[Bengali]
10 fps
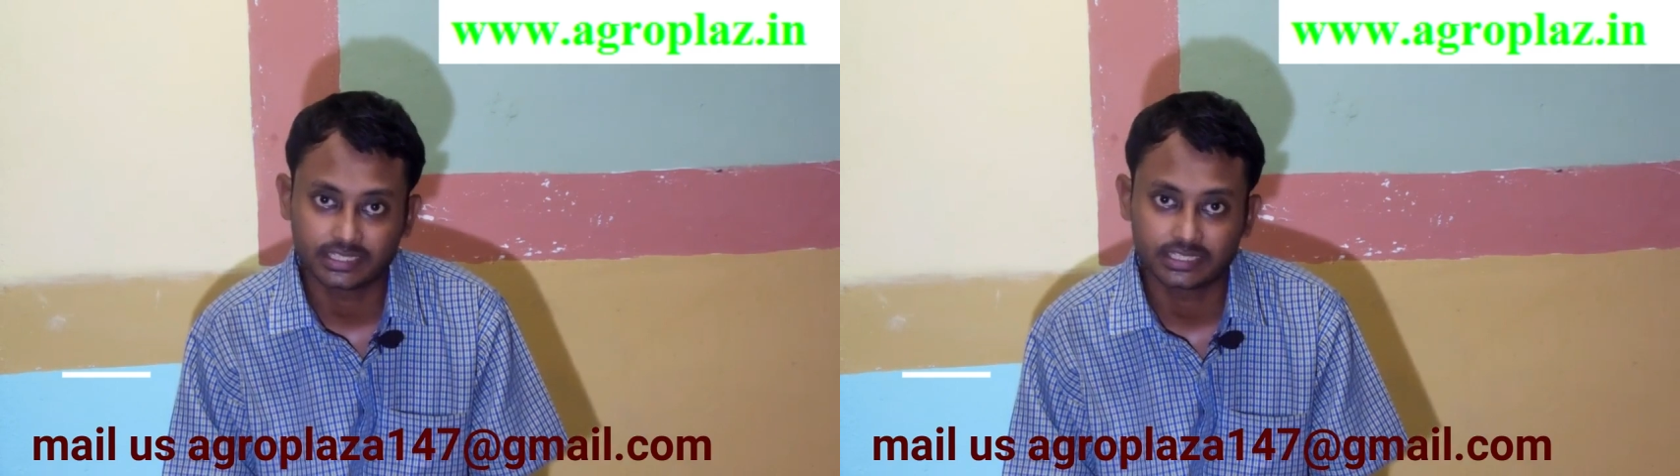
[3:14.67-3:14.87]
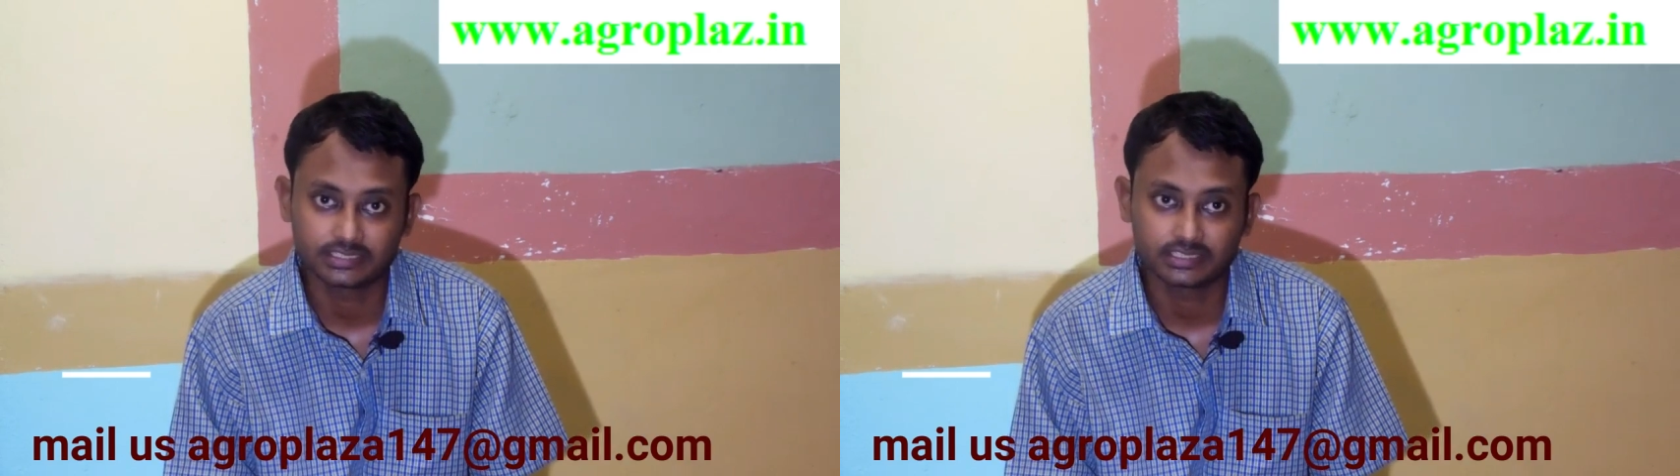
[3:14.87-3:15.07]

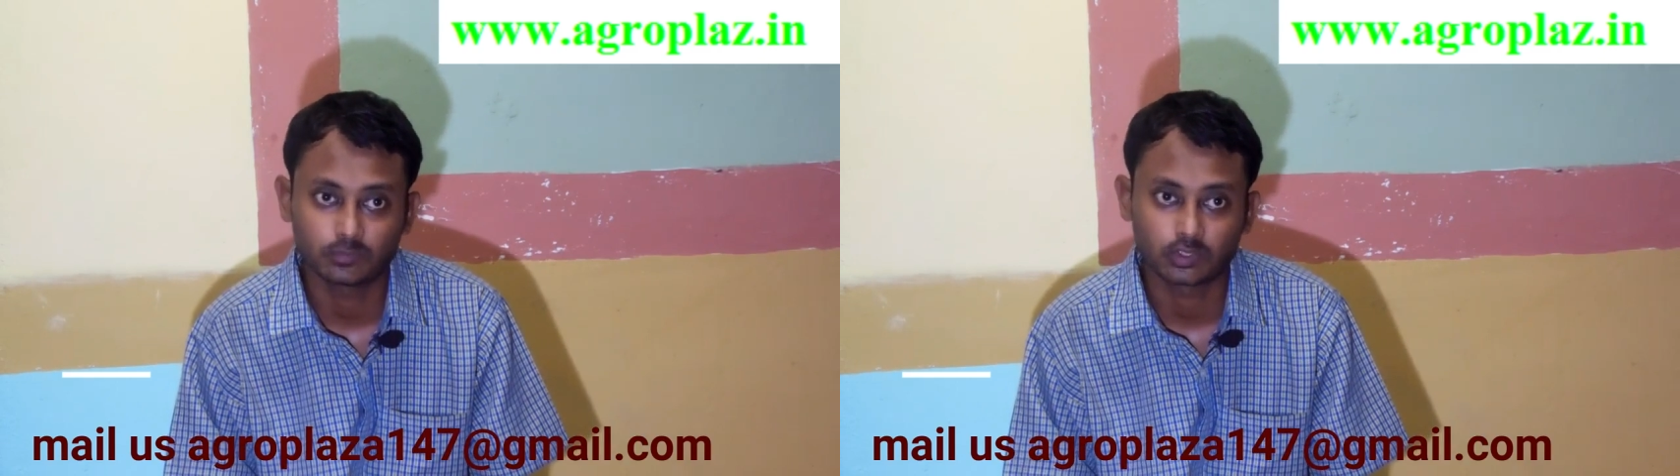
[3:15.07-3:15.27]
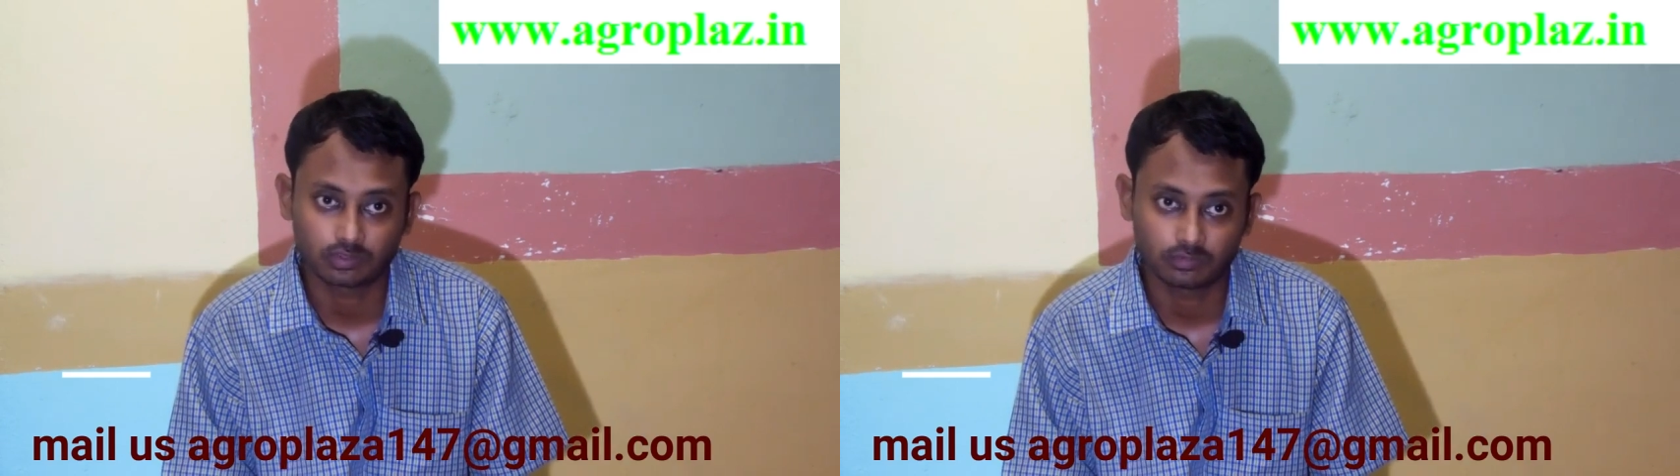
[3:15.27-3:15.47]
দেখেছি যে
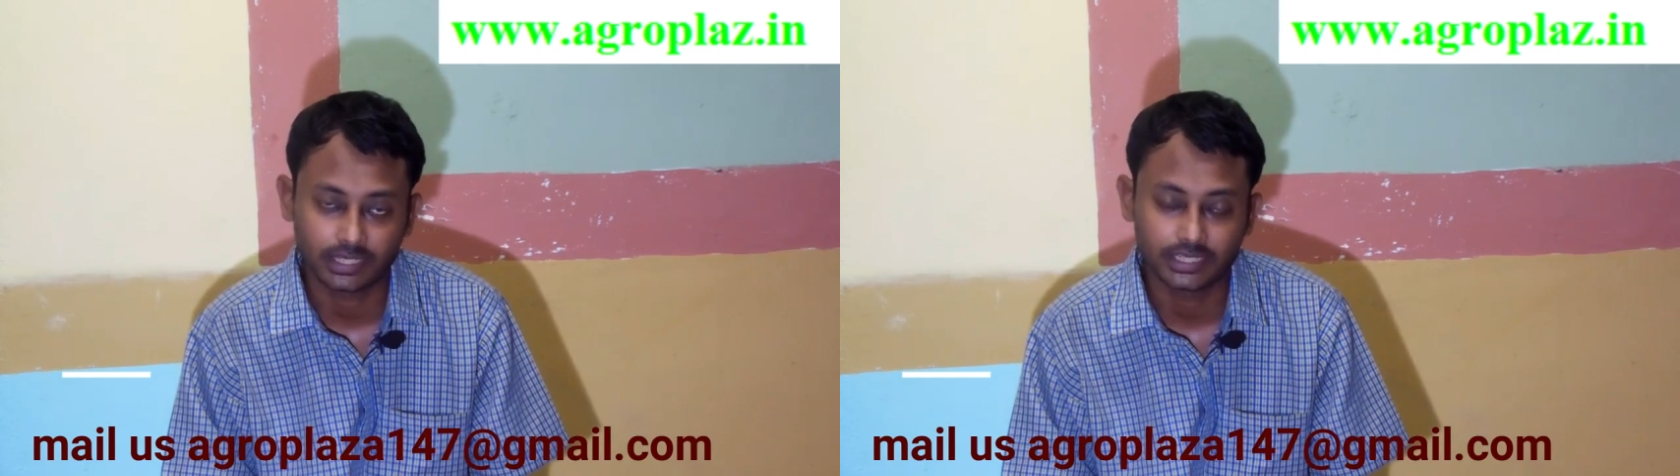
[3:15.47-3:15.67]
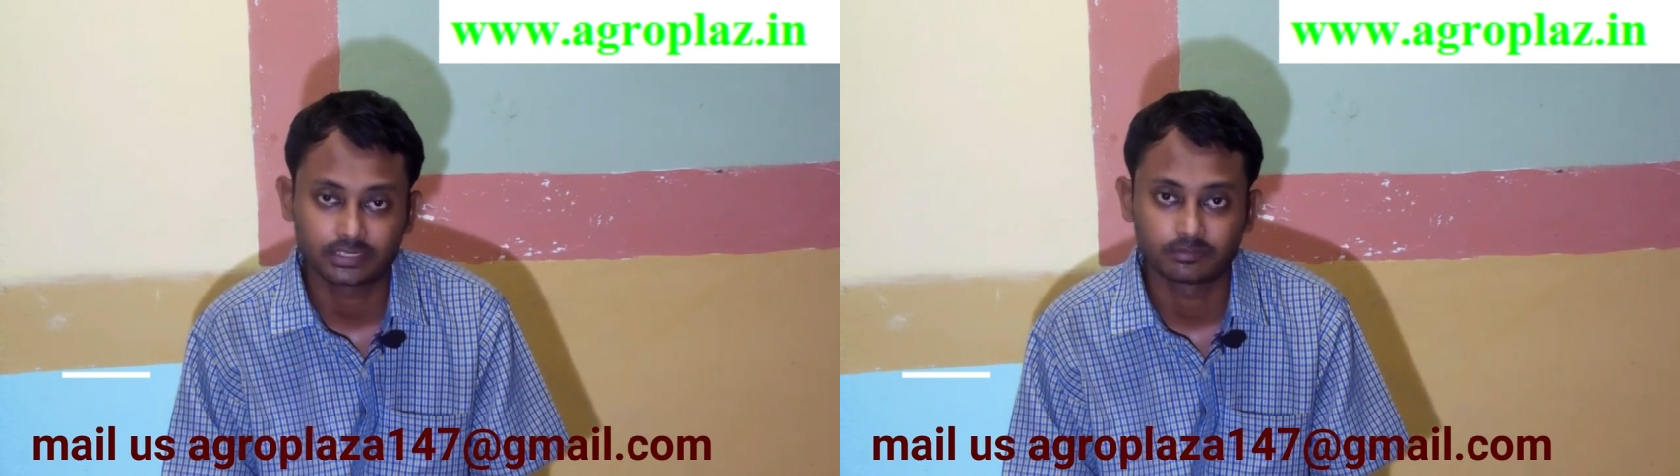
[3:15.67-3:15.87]
মোটর
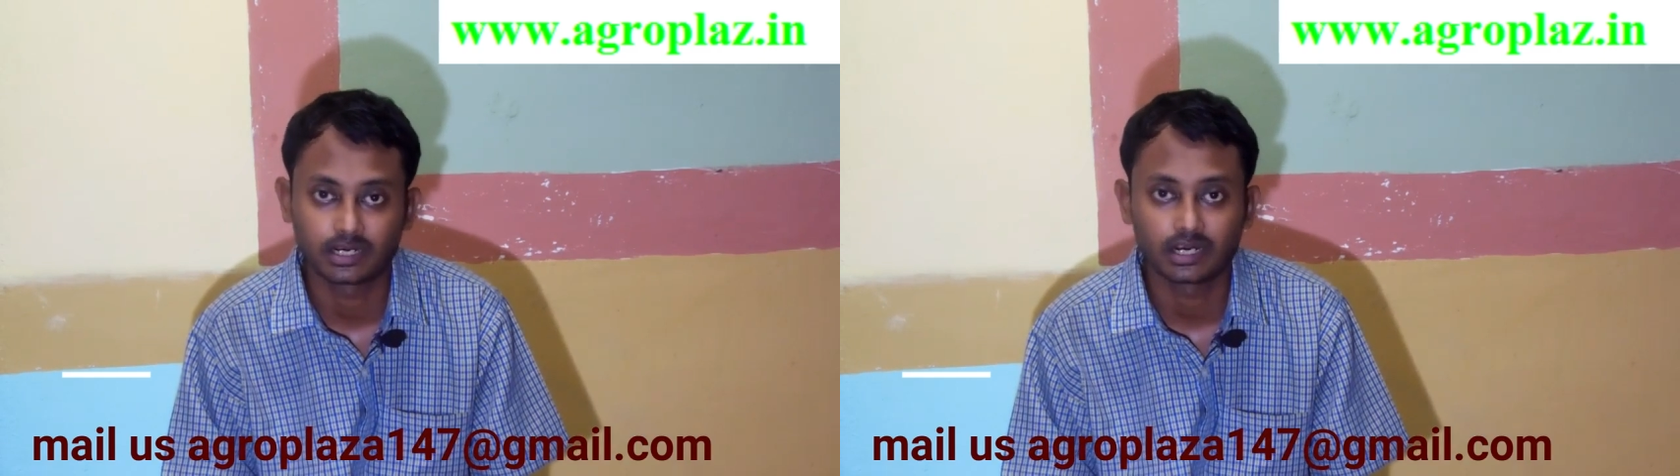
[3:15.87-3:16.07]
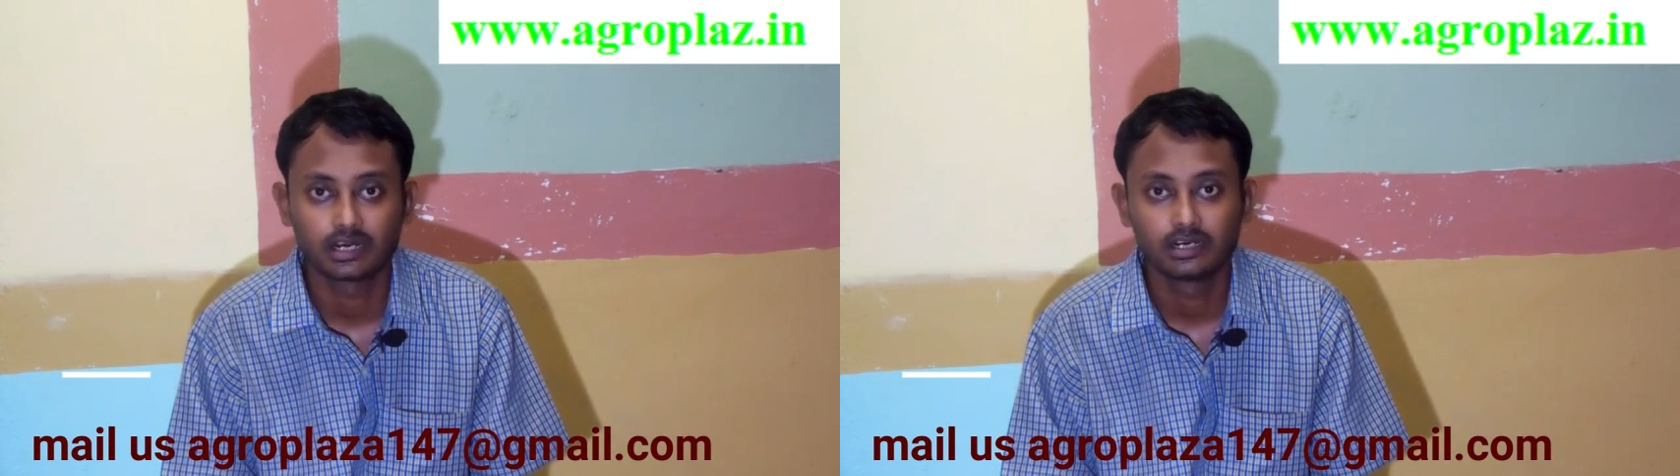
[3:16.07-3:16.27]
বাইক বা